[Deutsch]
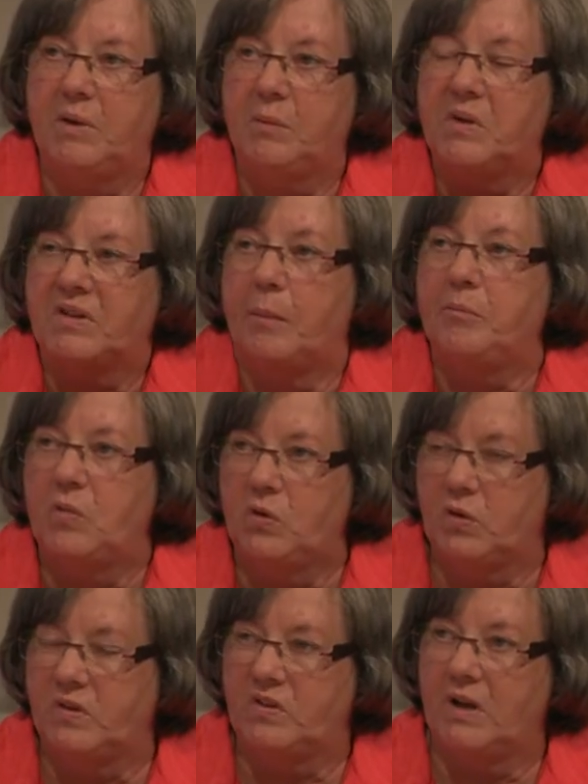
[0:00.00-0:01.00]
dem gesamten
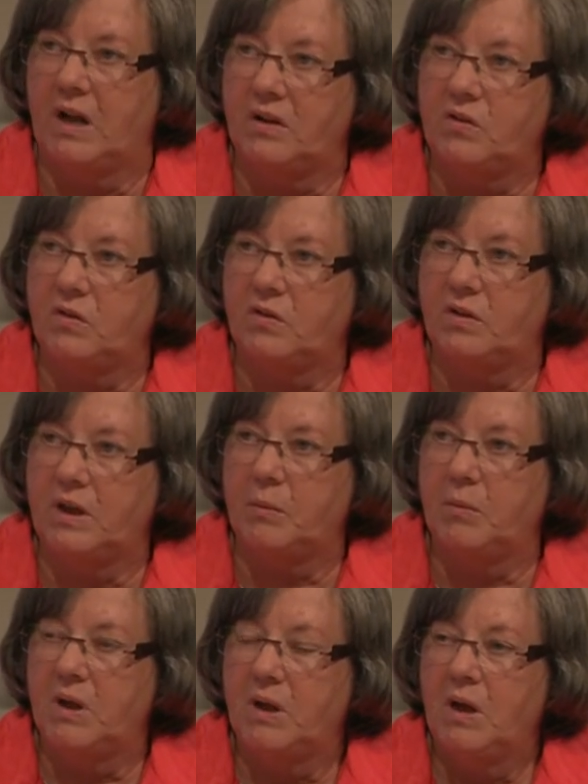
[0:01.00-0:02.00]
sozialen
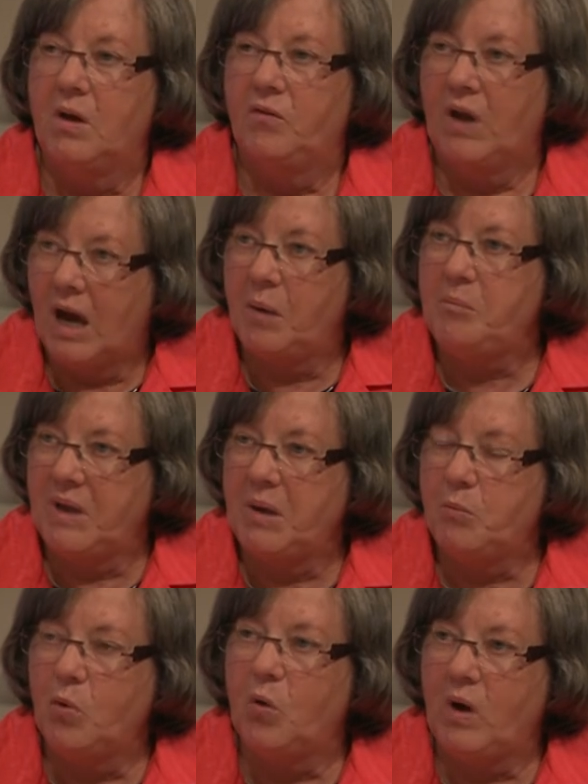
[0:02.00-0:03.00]
System. Wir haben
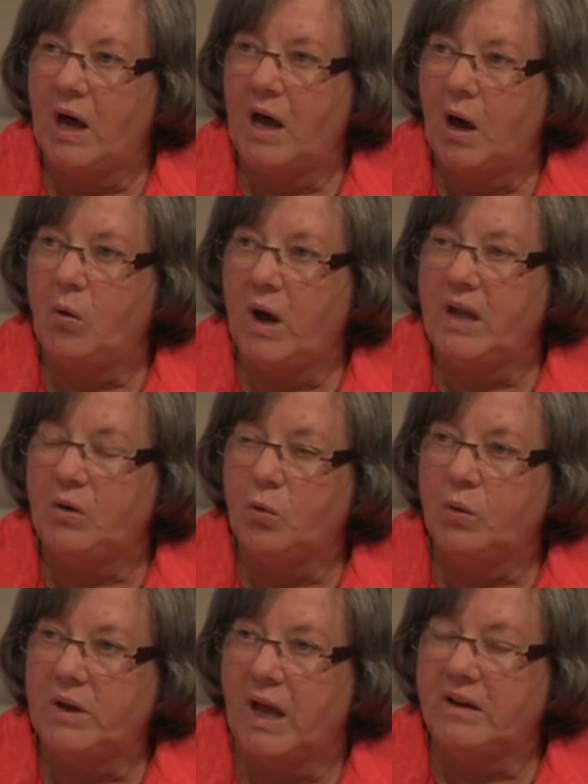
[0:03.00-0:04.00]
eben auch, auch einen
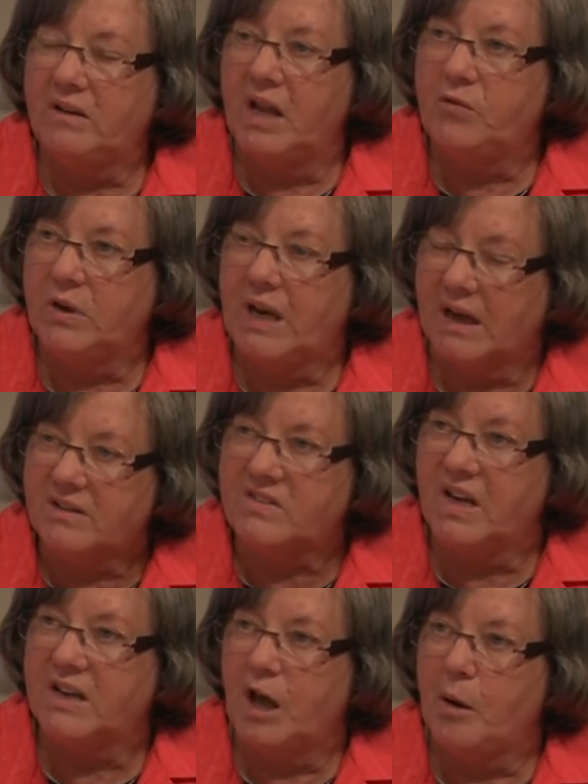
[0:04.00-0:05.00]
hohen Anteil von
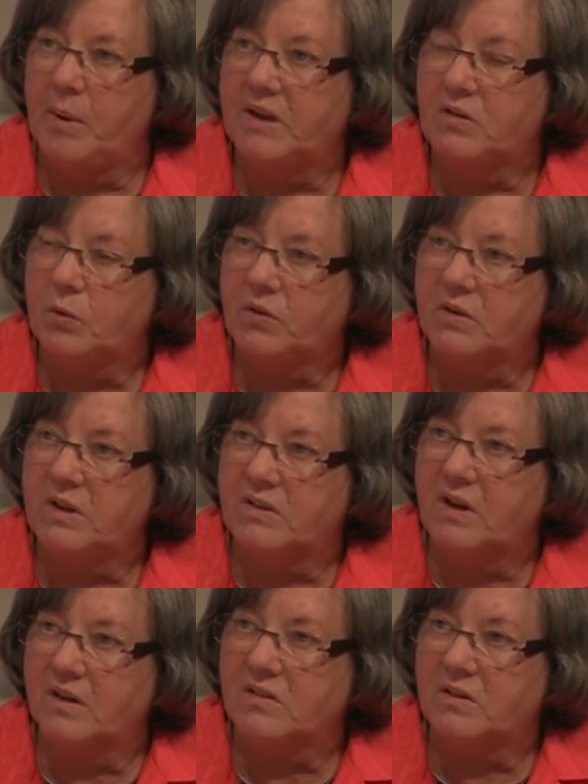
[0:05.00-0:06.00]
Langzeitarbeitslosen in
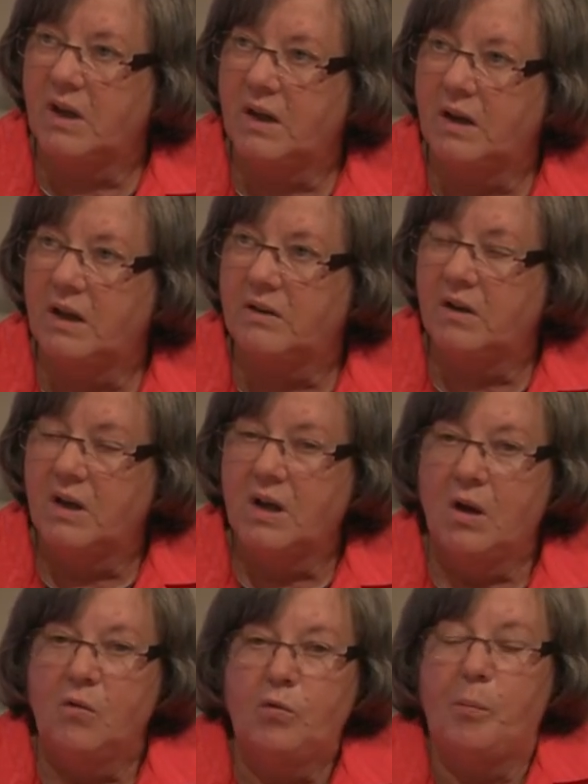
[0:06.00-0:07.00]
Sachsen-Anhalt,
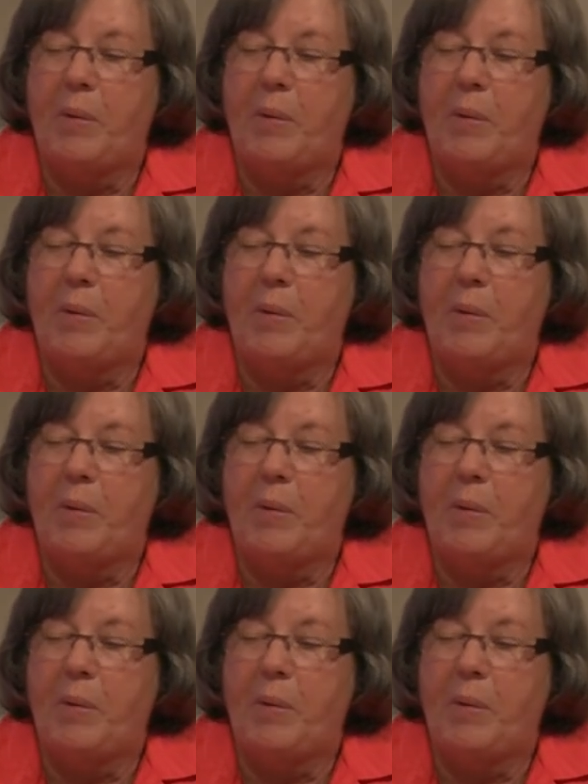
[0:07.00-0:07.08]
wo